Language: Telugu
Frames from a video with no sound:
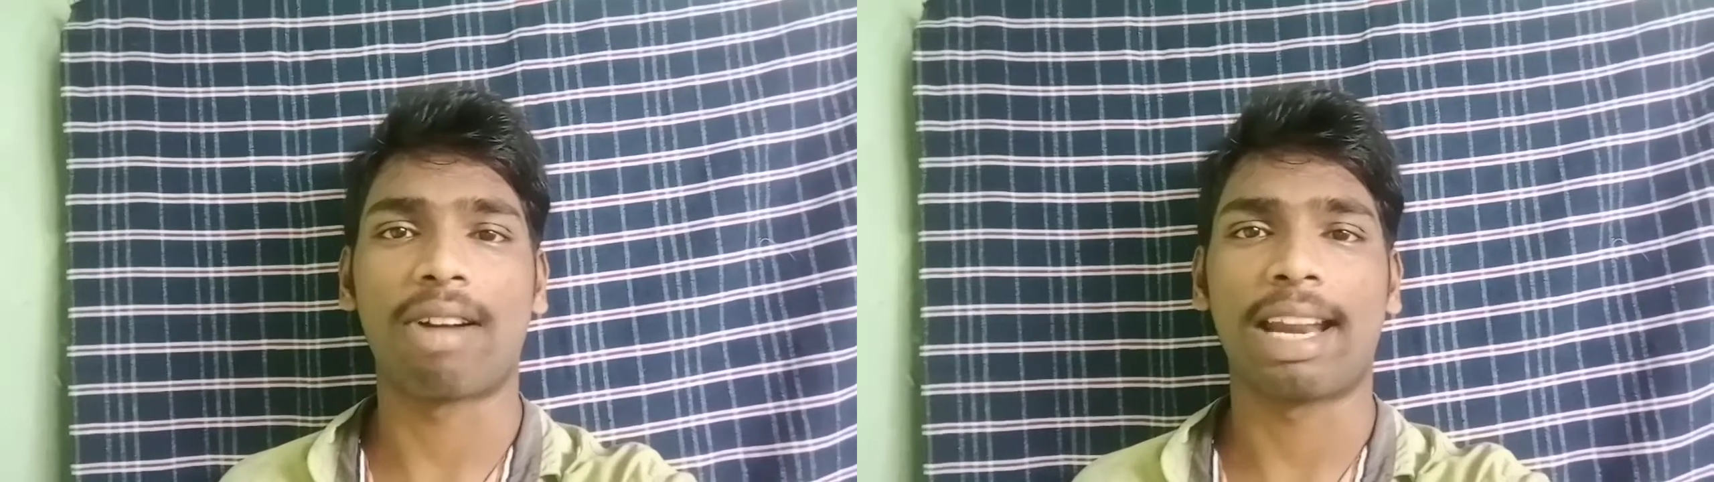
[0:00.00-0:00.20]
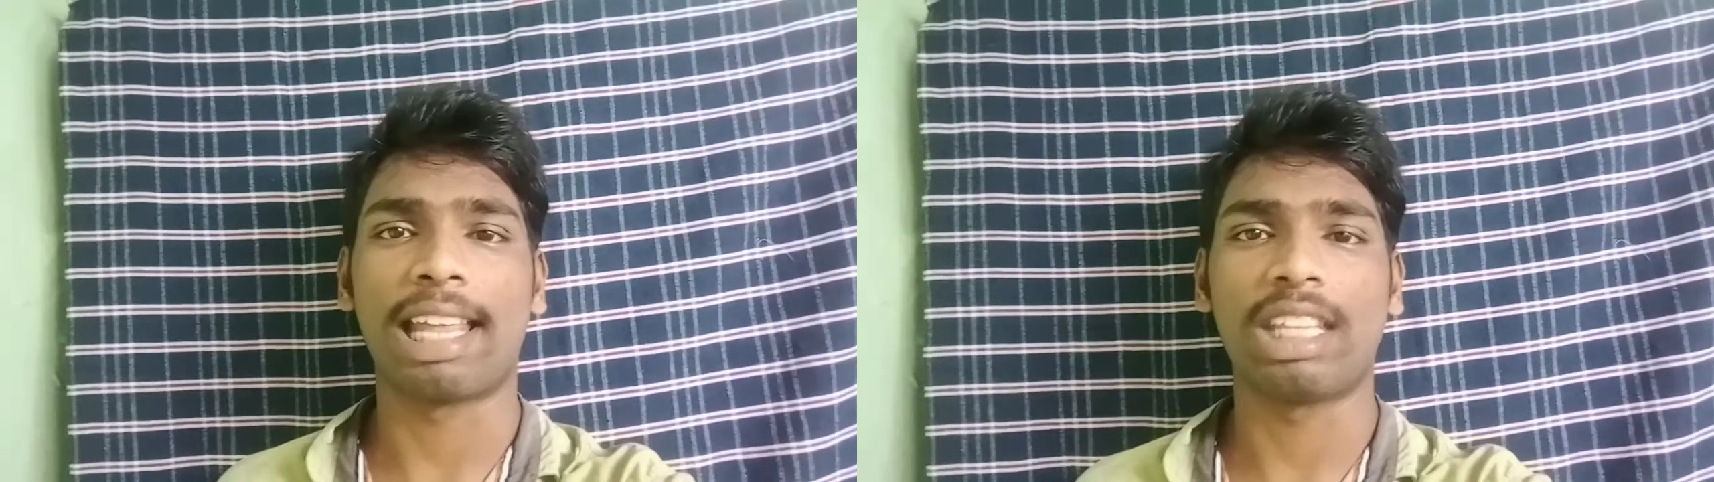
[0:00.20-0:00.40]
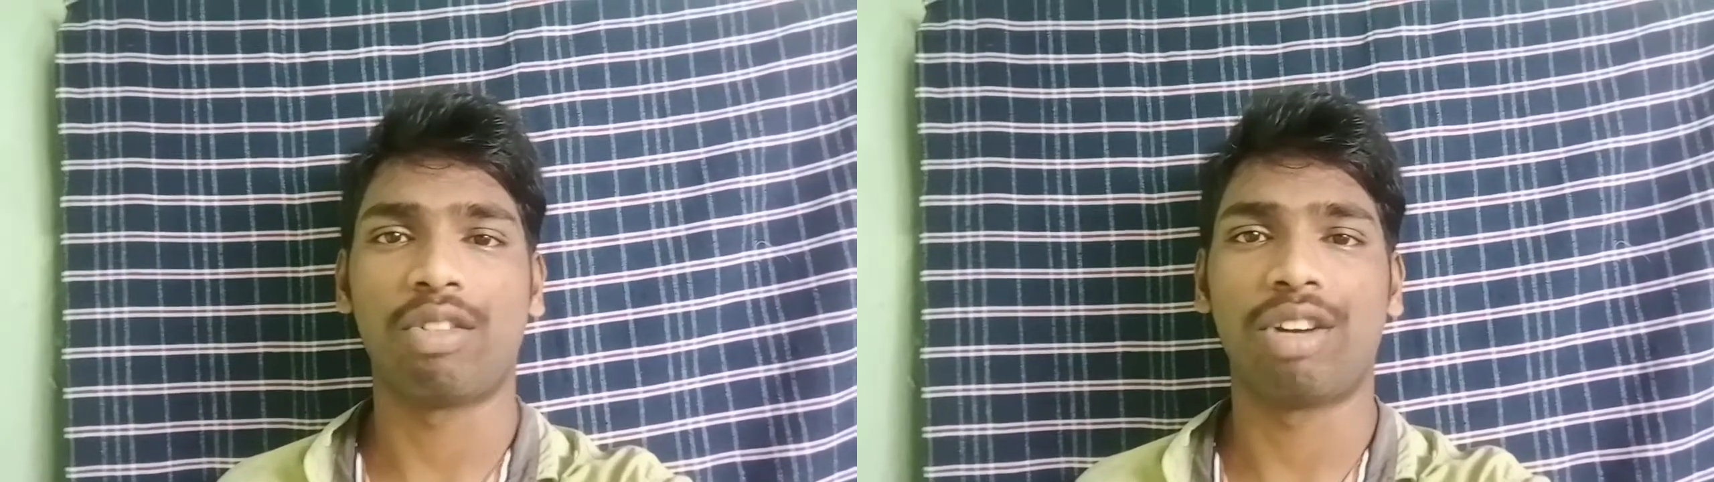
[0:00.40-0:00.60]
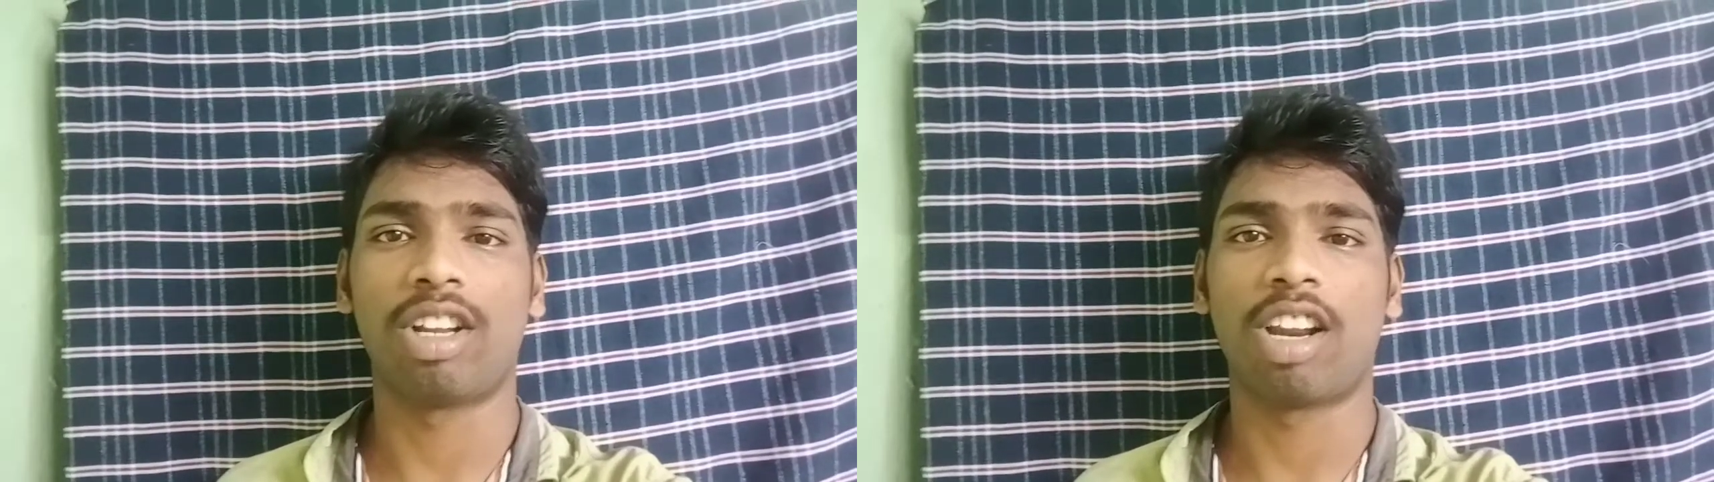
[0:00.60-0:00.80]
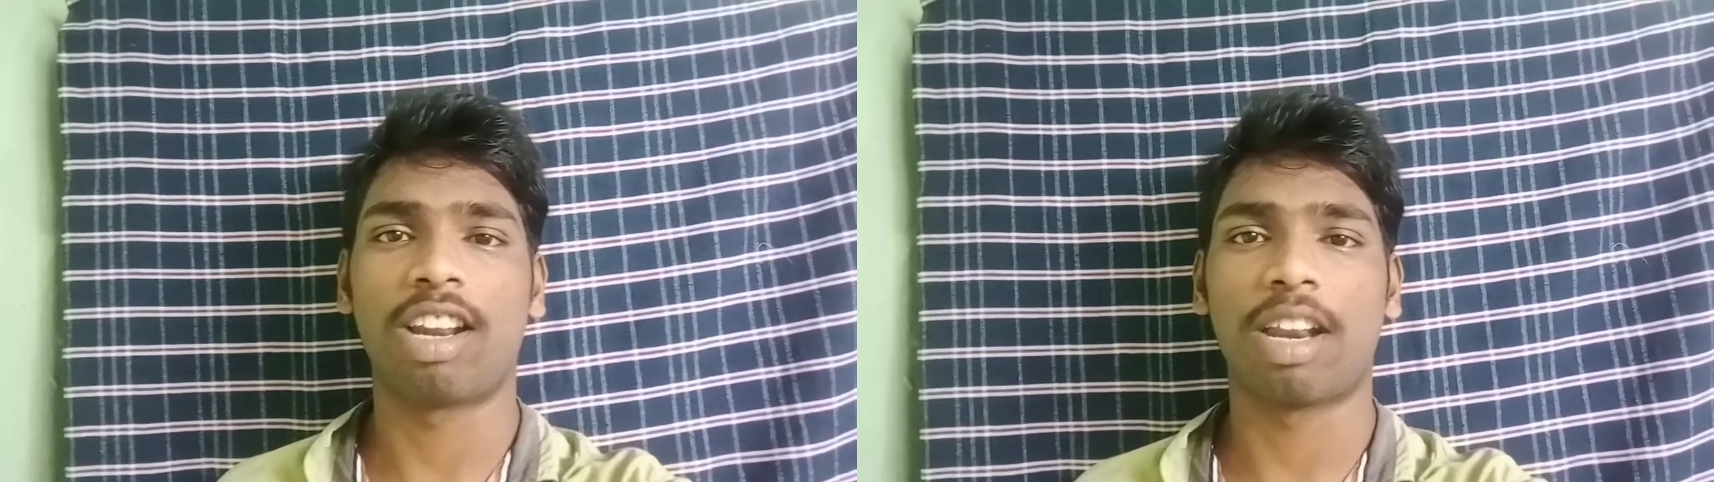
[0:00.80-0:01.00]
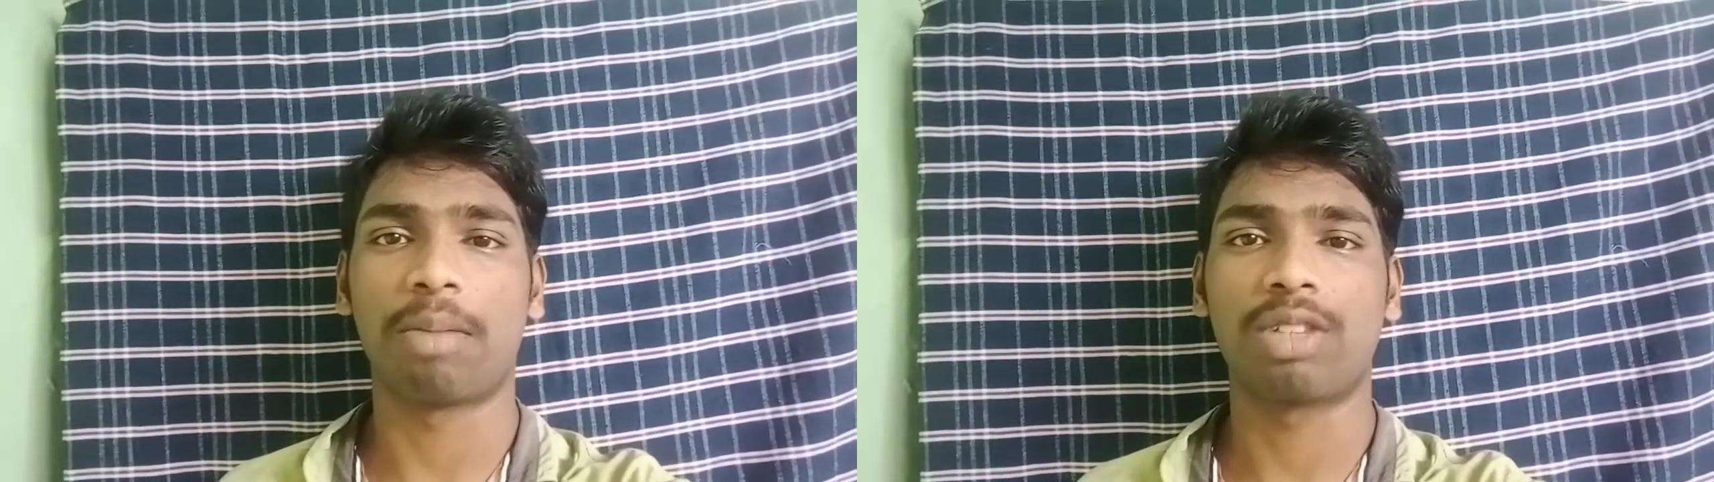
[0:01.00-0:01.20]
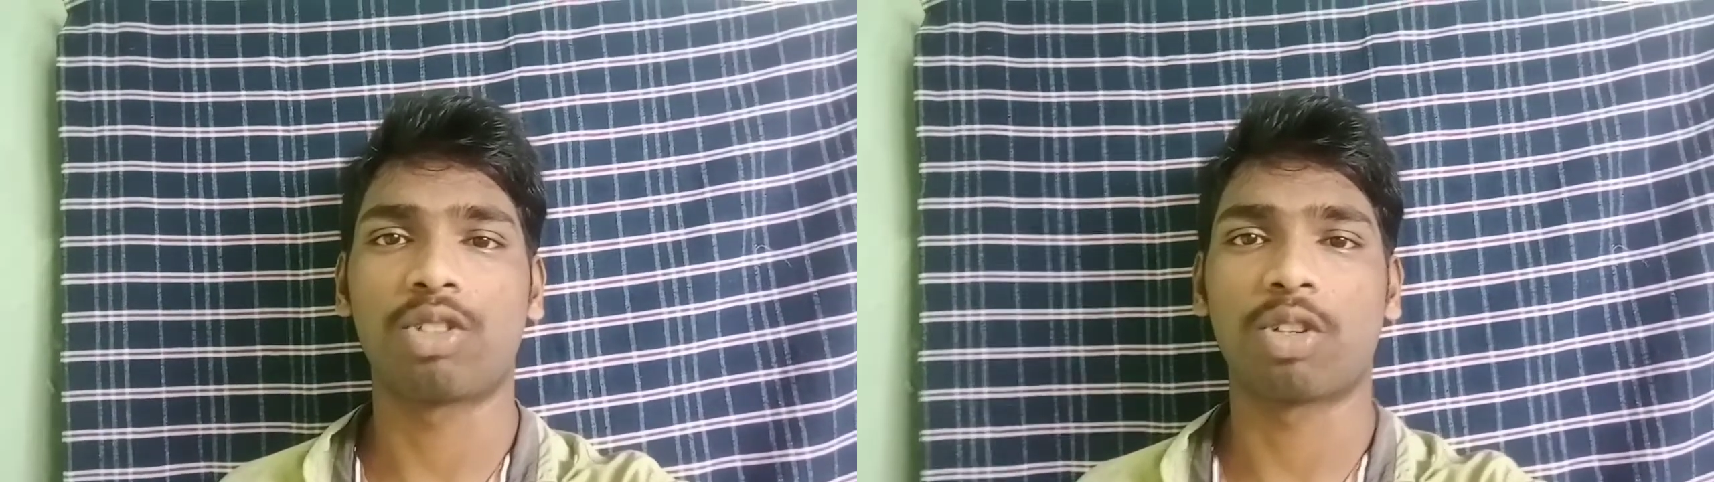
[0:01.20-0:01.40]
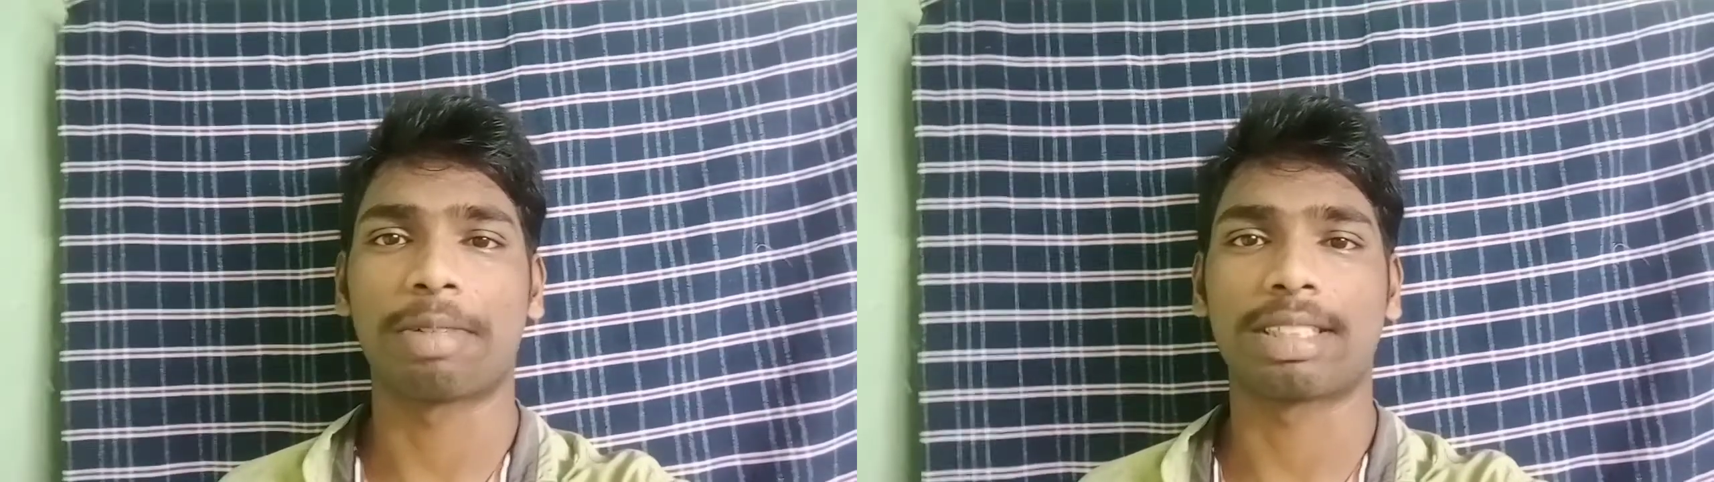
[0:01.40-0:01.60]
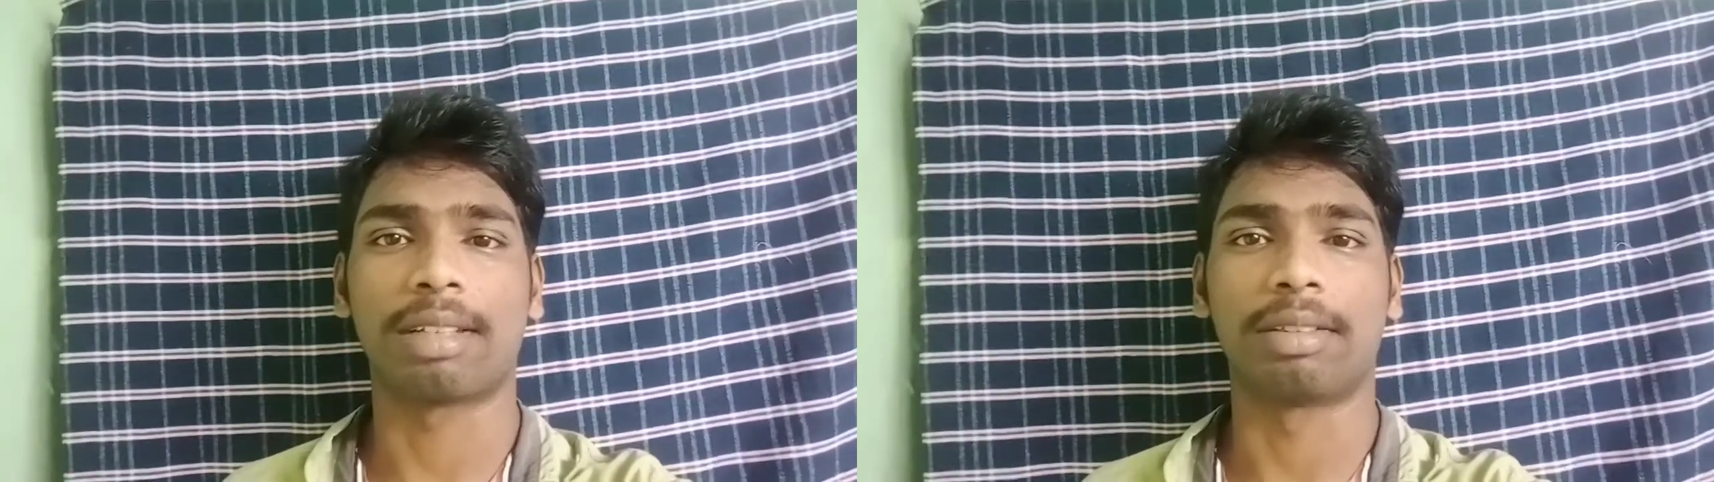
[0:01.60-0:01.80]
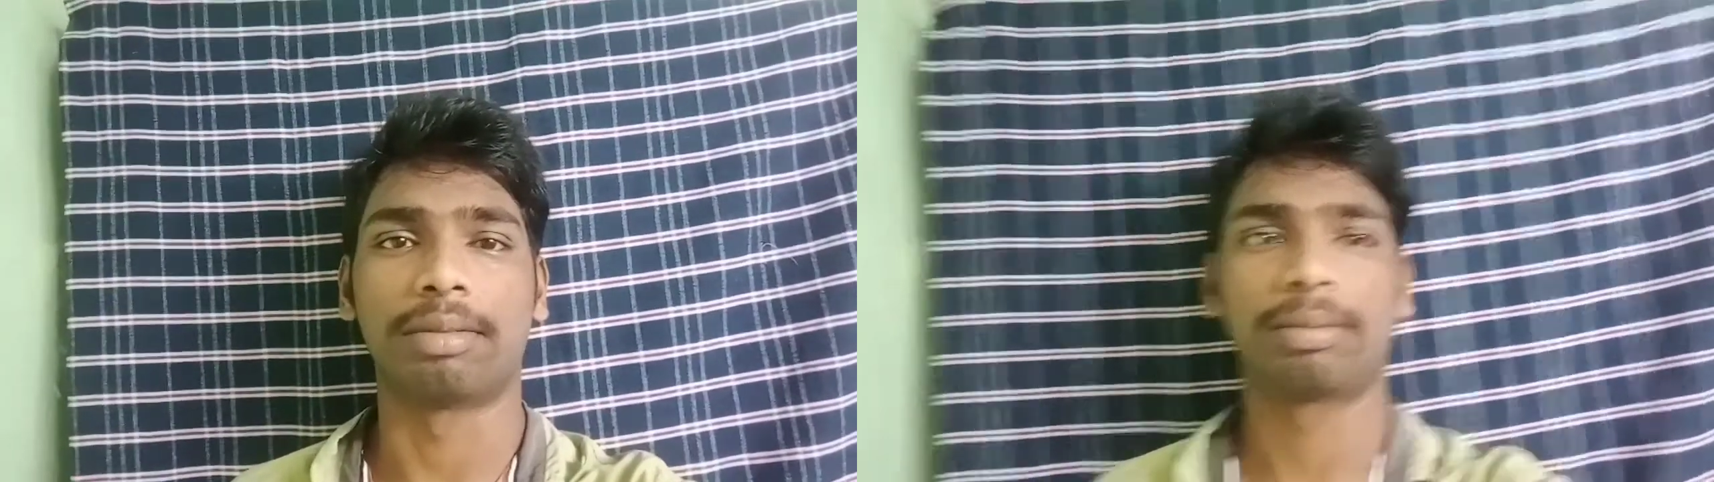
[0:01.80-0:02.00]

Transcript: ఎవరనేది ఈ వీడియోలో నేను మీకు చూపిస్తాను